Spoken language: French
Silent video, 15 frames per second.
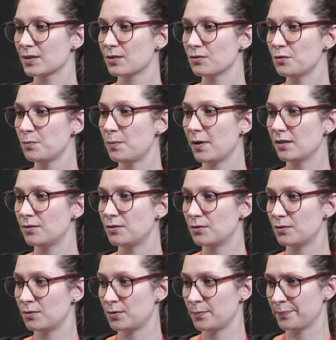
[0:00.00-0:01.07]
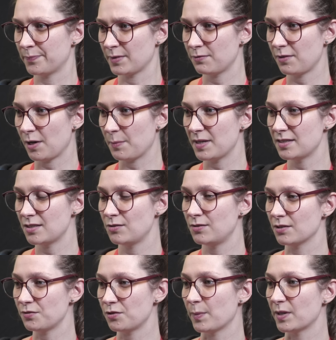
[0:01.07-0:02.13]
quand tu parles de euh, faire passer une
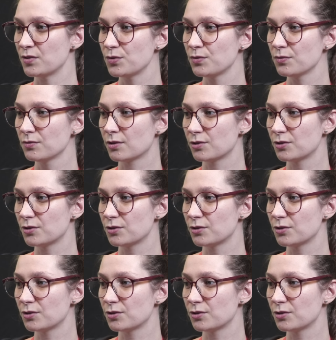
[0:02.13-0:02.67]
information dans le